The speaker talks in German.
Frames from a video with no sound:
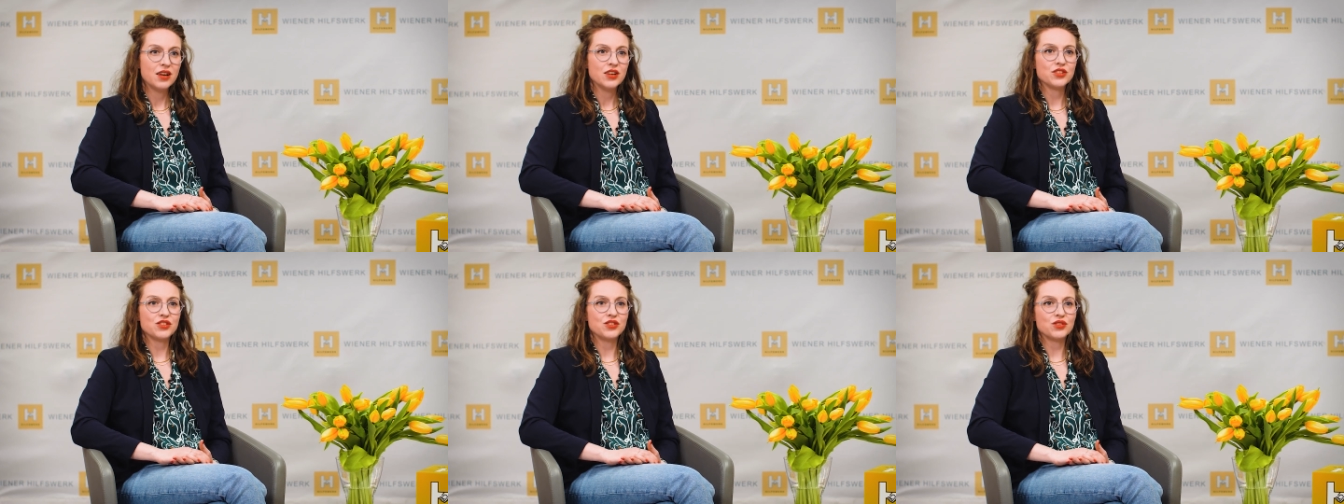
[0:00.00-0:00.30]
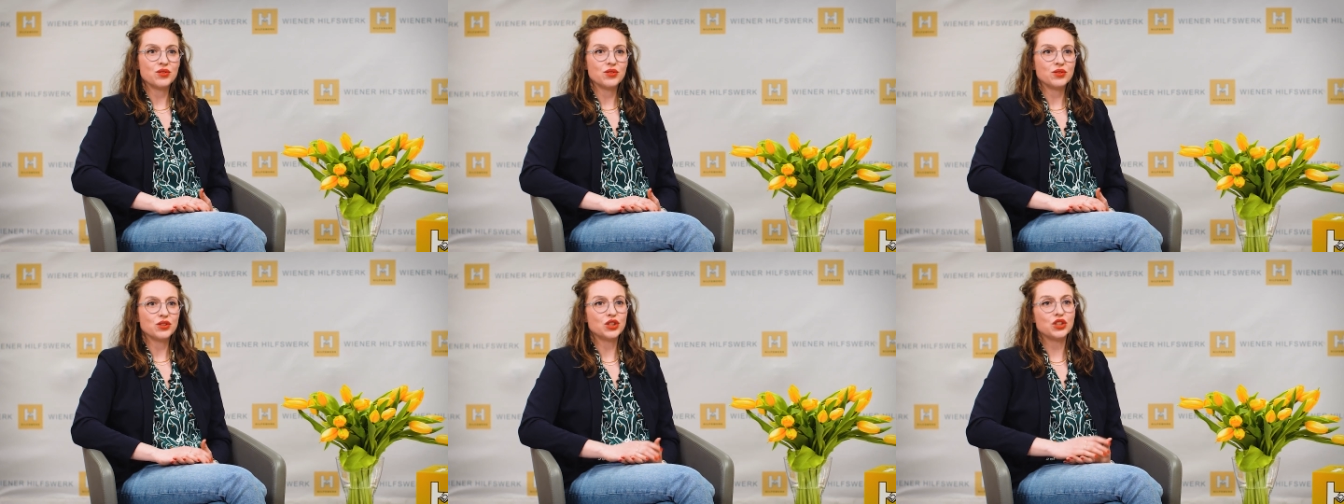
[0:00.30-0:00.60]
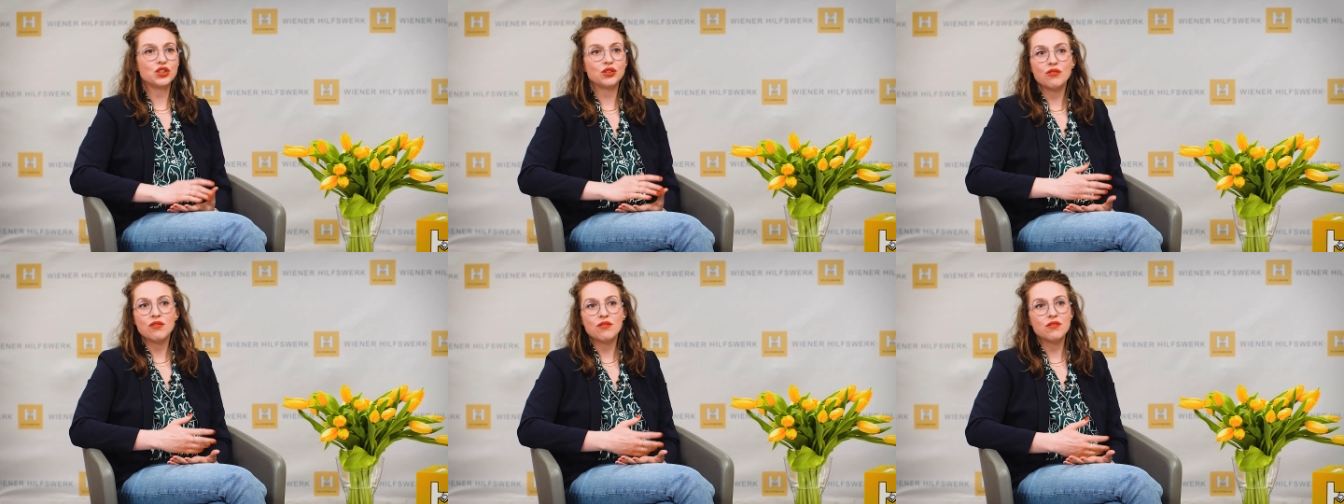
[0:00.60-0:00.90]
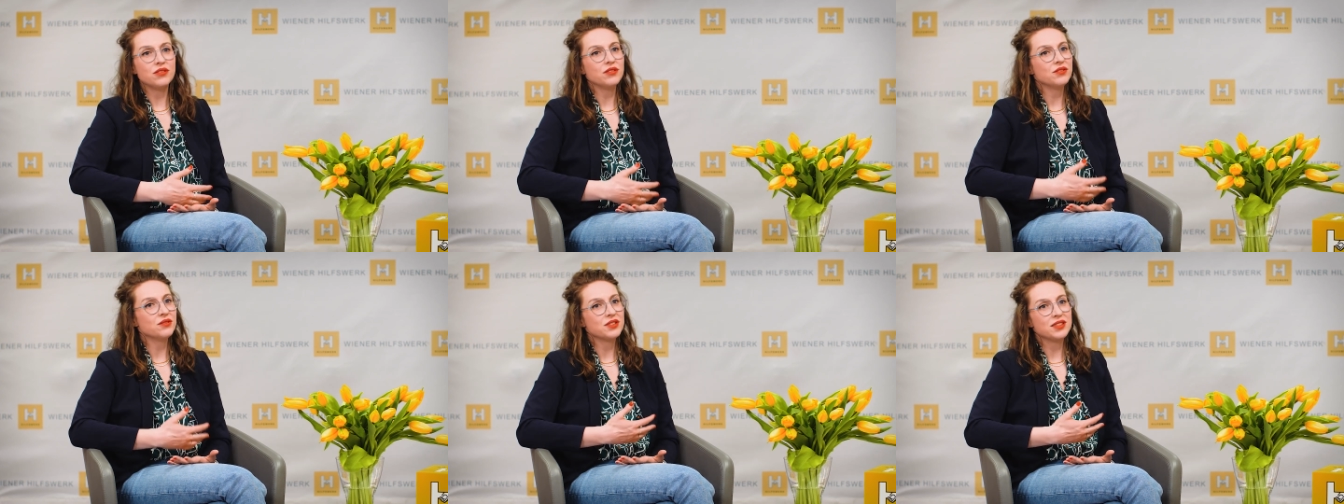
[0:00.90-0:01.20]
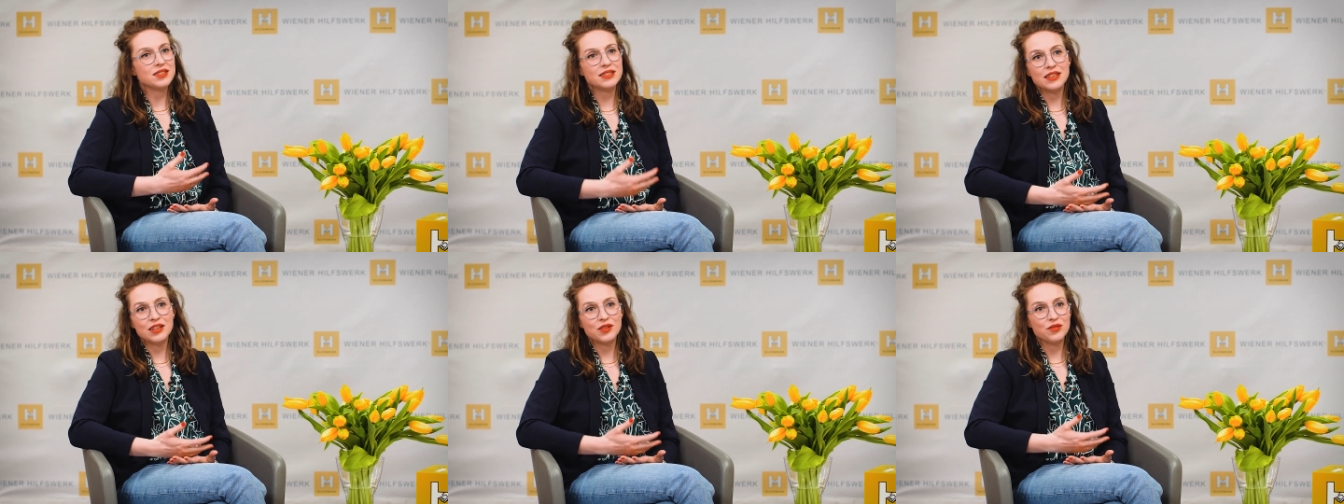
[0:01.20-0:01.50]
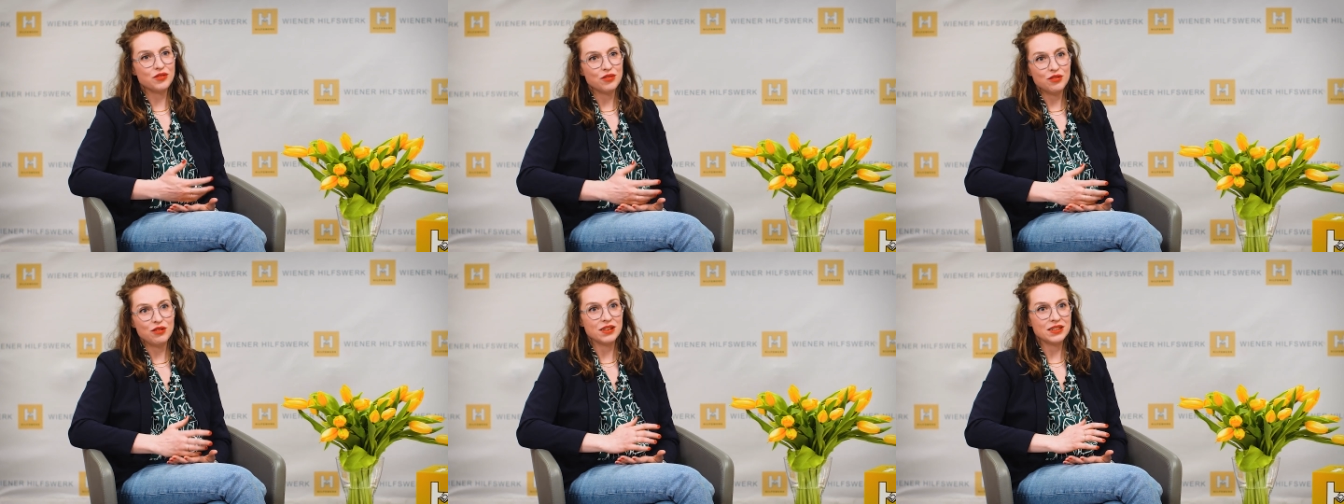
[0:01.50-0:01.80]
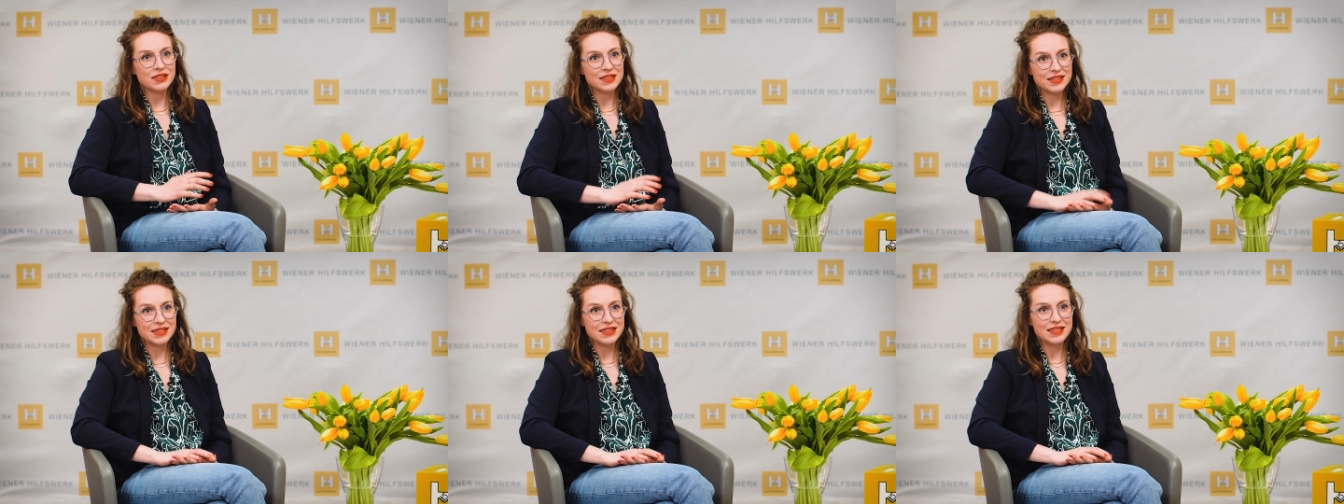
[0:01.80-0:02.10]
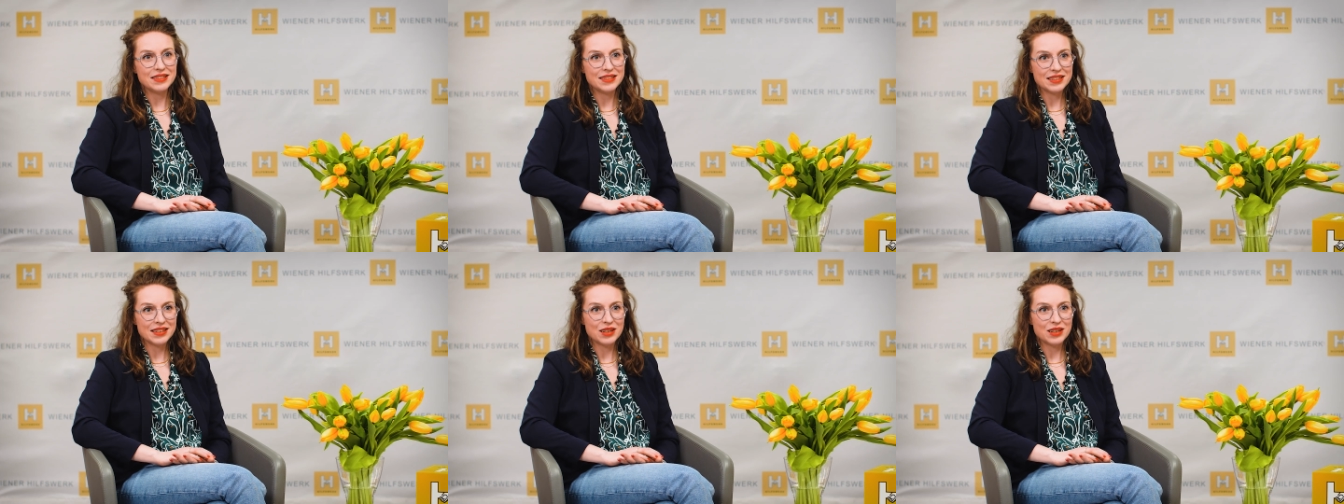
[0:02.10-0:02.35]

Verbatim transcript: So schön und sinnerfüllend es ist,